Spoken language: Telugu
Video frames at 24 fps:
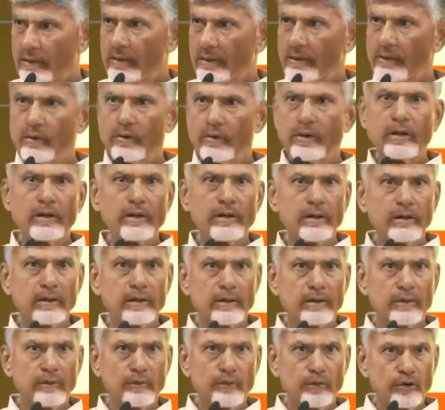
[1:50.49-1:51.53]
అక్కడ కూడా
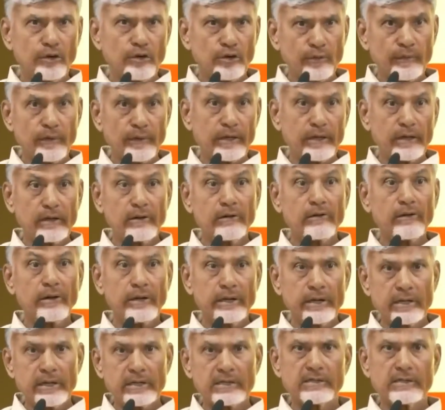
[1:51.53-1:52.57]
ఓరవకల్లు
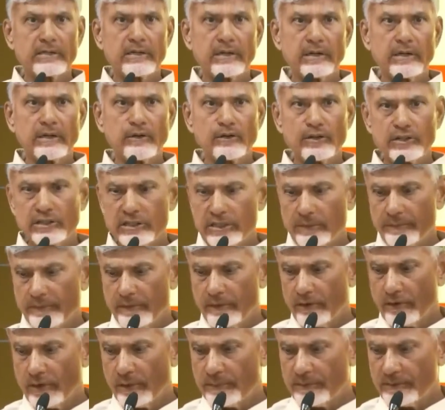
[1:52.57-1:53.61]
ఇండస్ట్రియల్ టౌన్షిప్
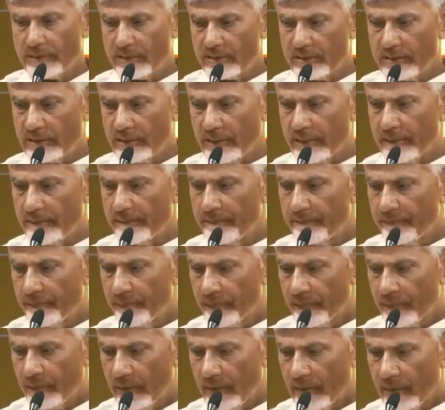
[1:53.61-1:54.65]
డెవలప్ చేసి
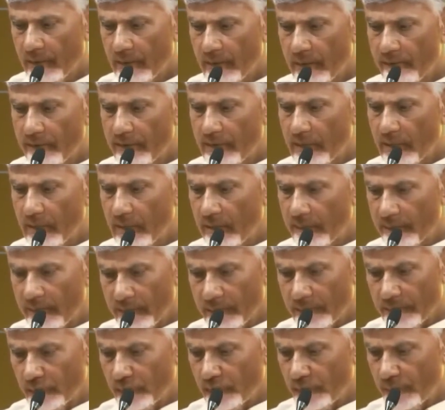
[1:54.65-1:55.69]
అన్ని విధాలా
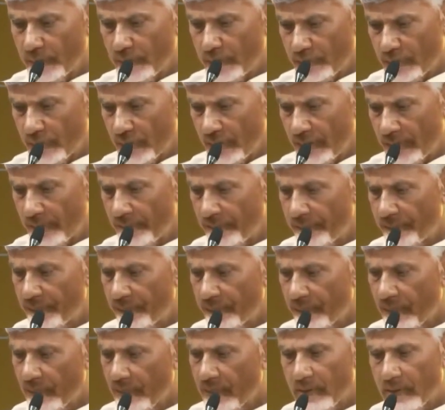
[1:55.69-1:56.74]
మనం ముందుకు పోతున్నాం
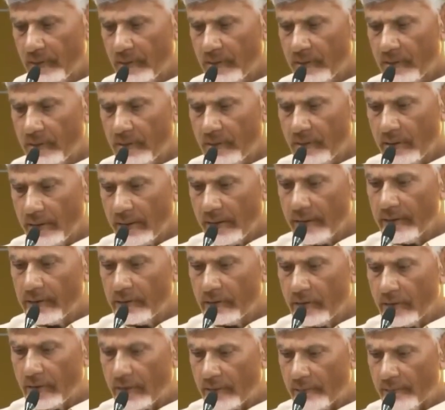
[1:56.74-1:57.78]

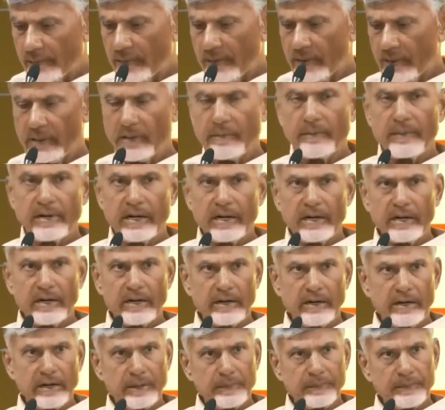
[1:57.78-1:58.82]
రైతులకు అందరికీ మళ్ళీ
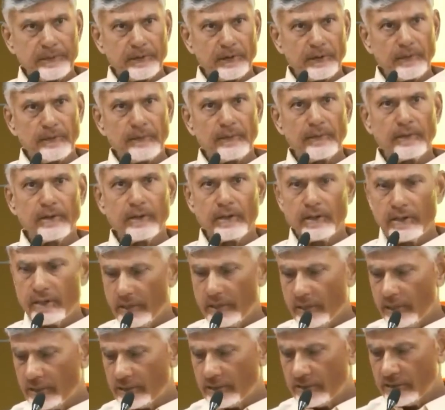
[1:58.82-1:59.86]
డ్రిప్లో
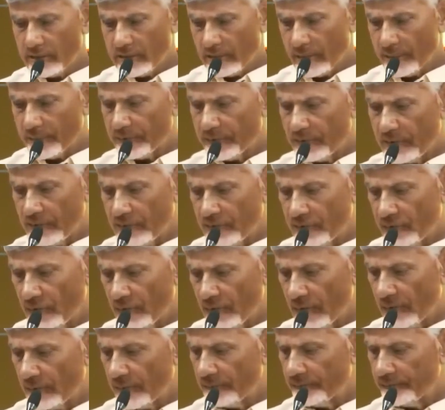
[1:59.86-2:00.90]
ఇరిగేషన్ సబ్సిడీ
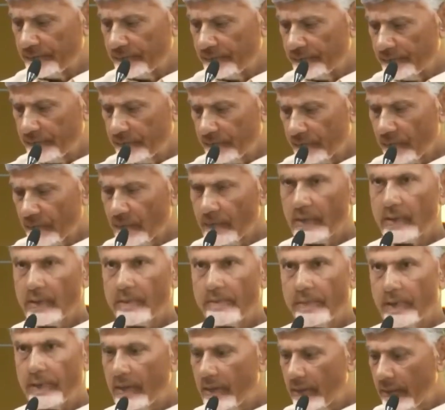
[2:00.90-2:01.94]
ఇస్తున్నాం
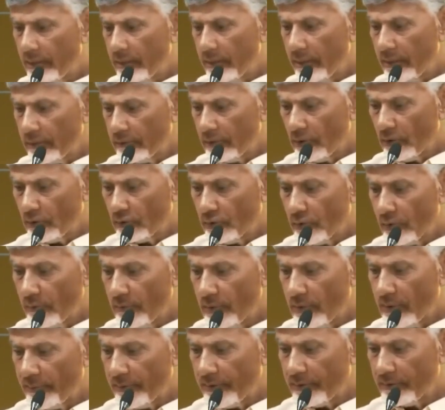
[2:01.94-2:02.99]
పాడి రైతులకు
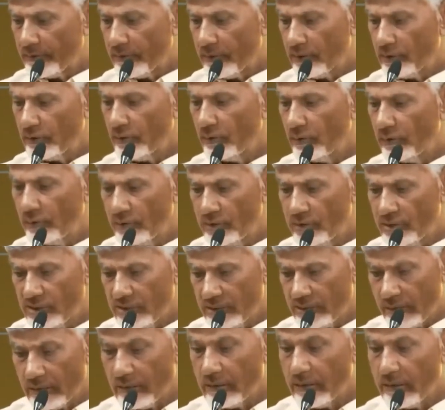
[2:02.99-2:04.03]
తొంభై పర్సెంట్తో
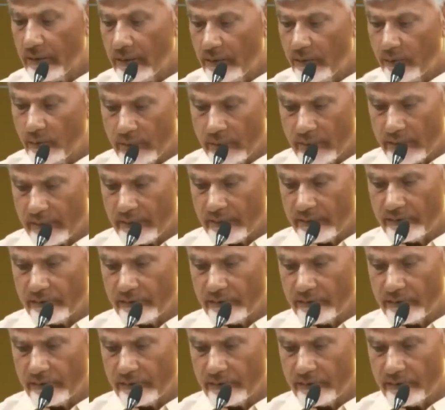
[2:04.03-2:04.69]
షెడ్లన్నీ కూడా